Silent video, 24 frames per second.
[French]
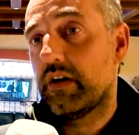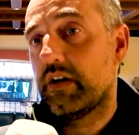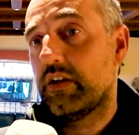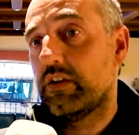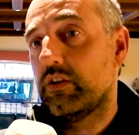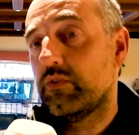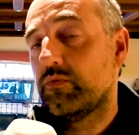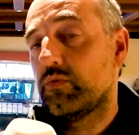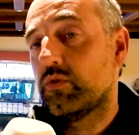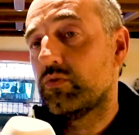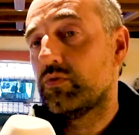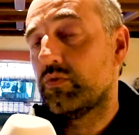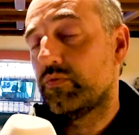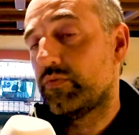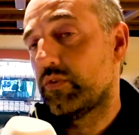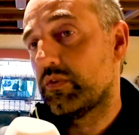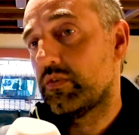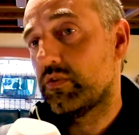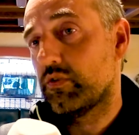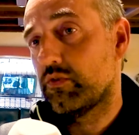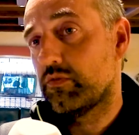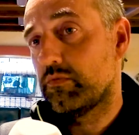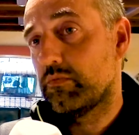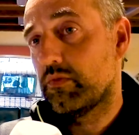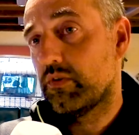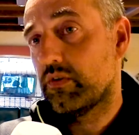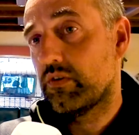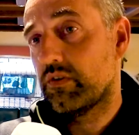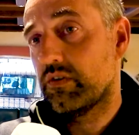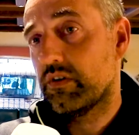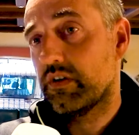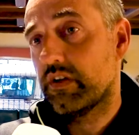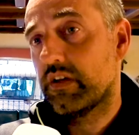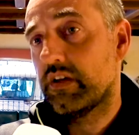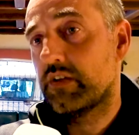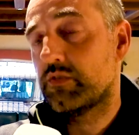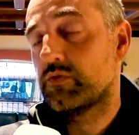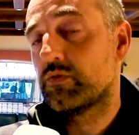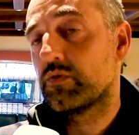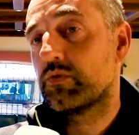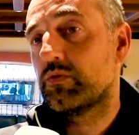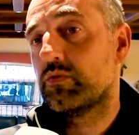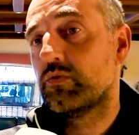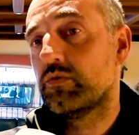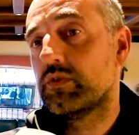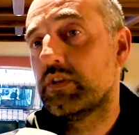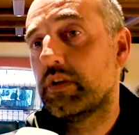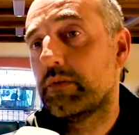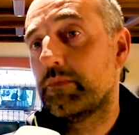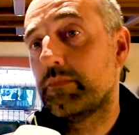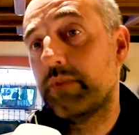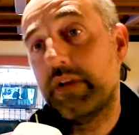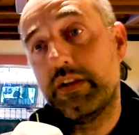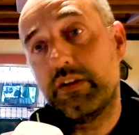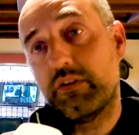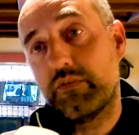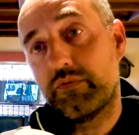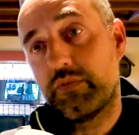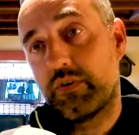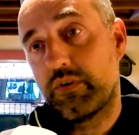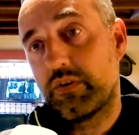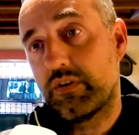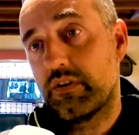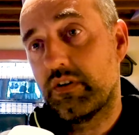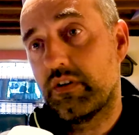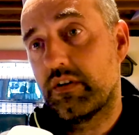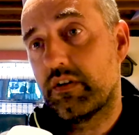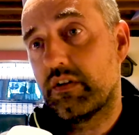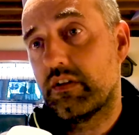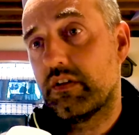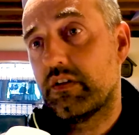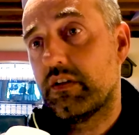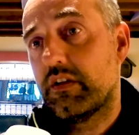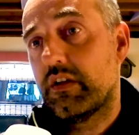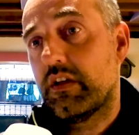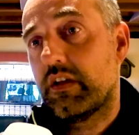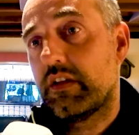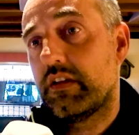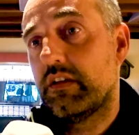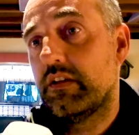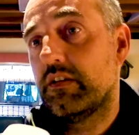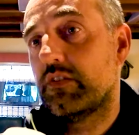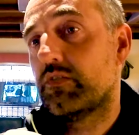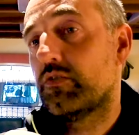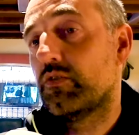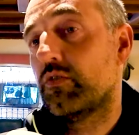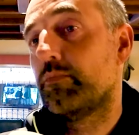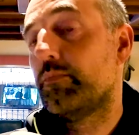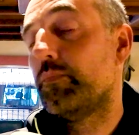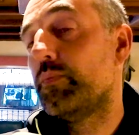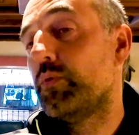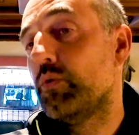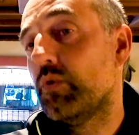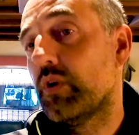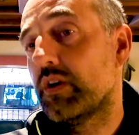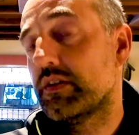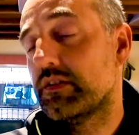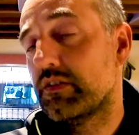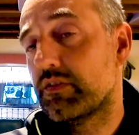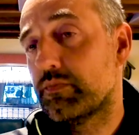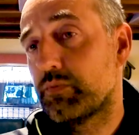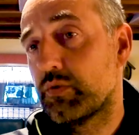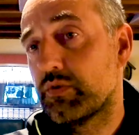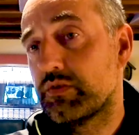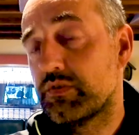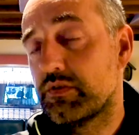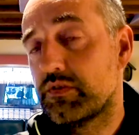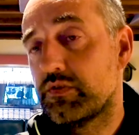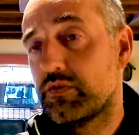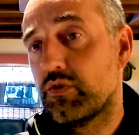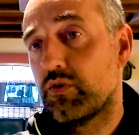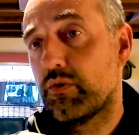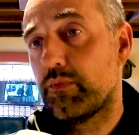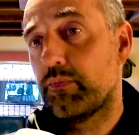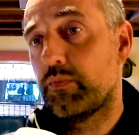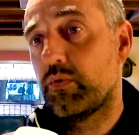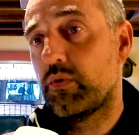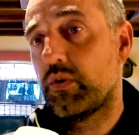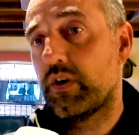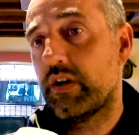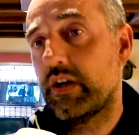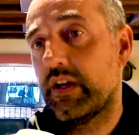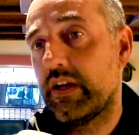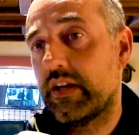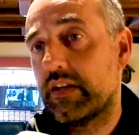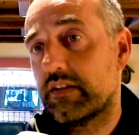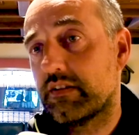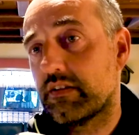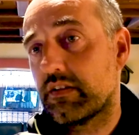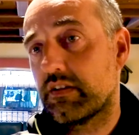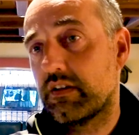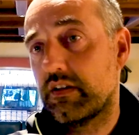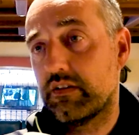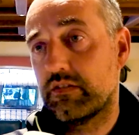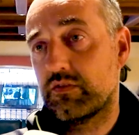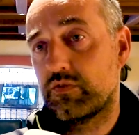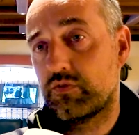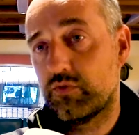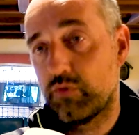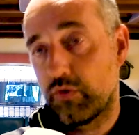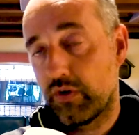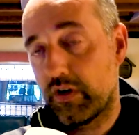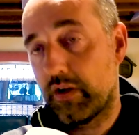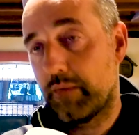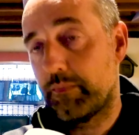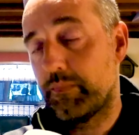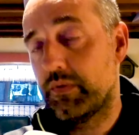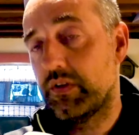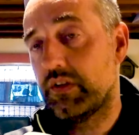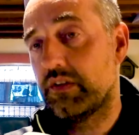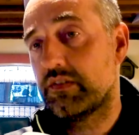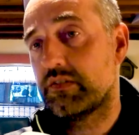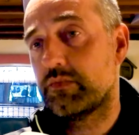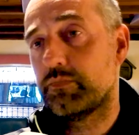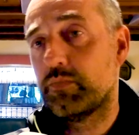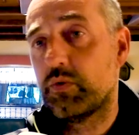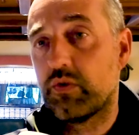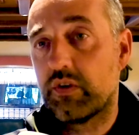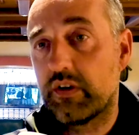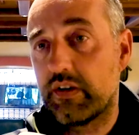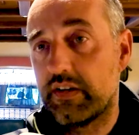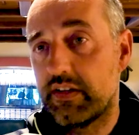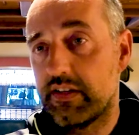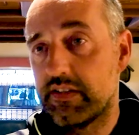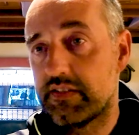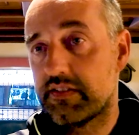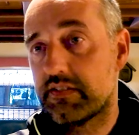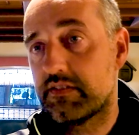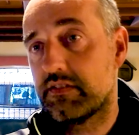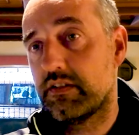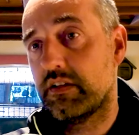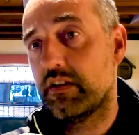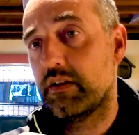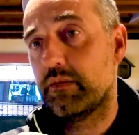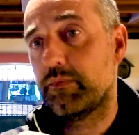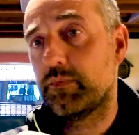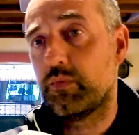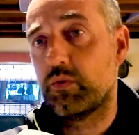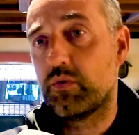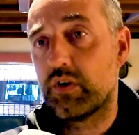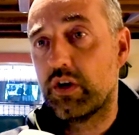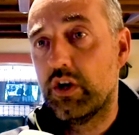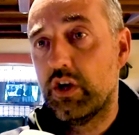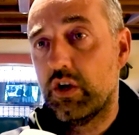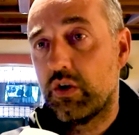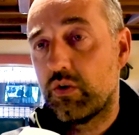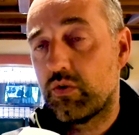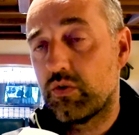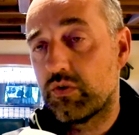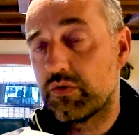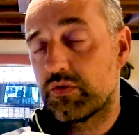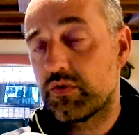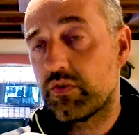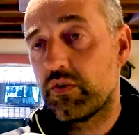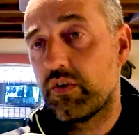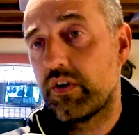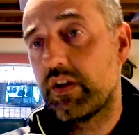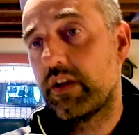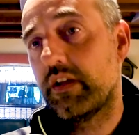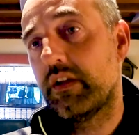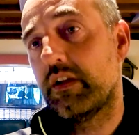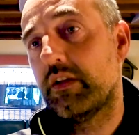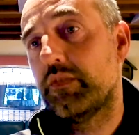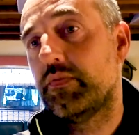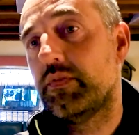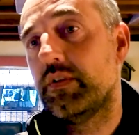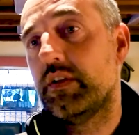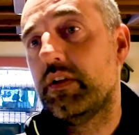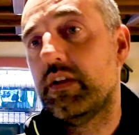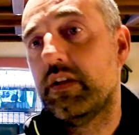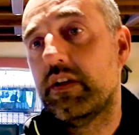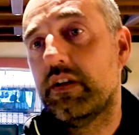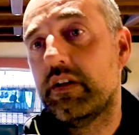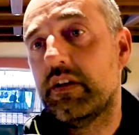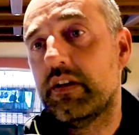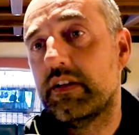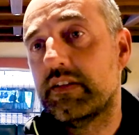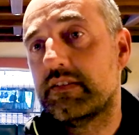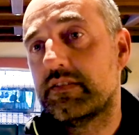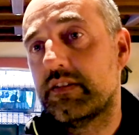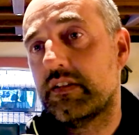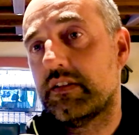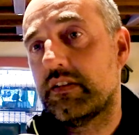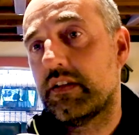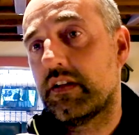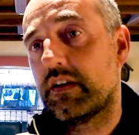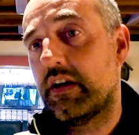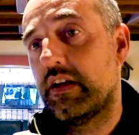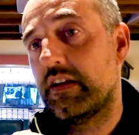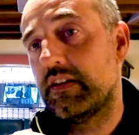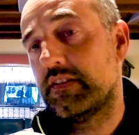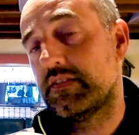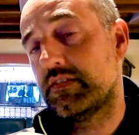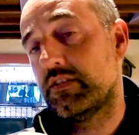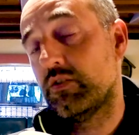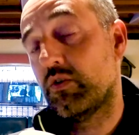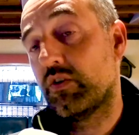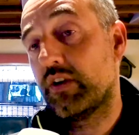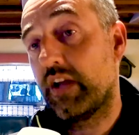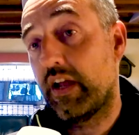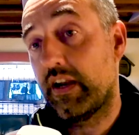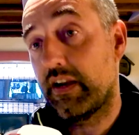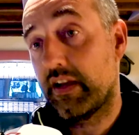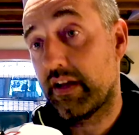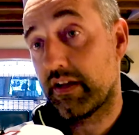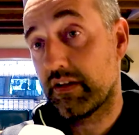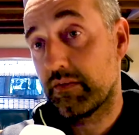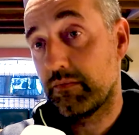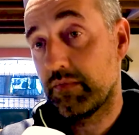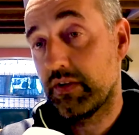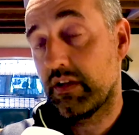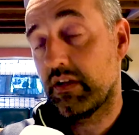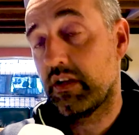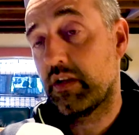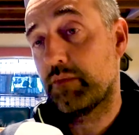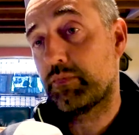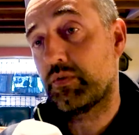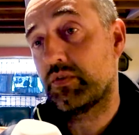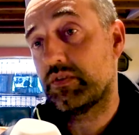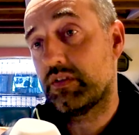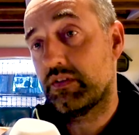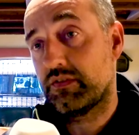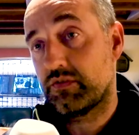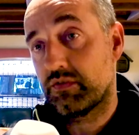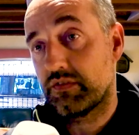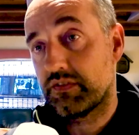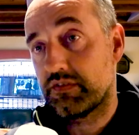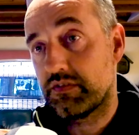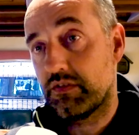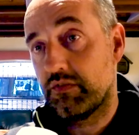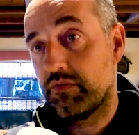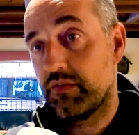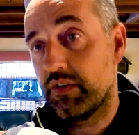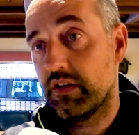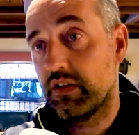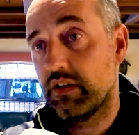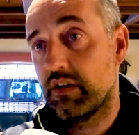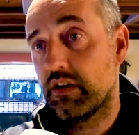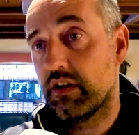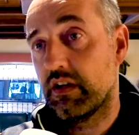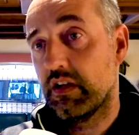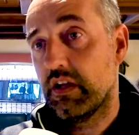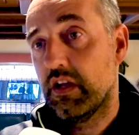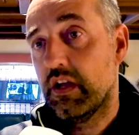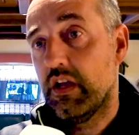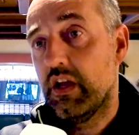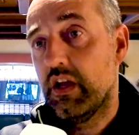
à niveau du fonctionnement et surtout des bénévoles qui ne sont plus à disposition pour être sur la piste, pour lisser, pour contrôler les filets, etc. Ici, on a l'armée, la protection civile.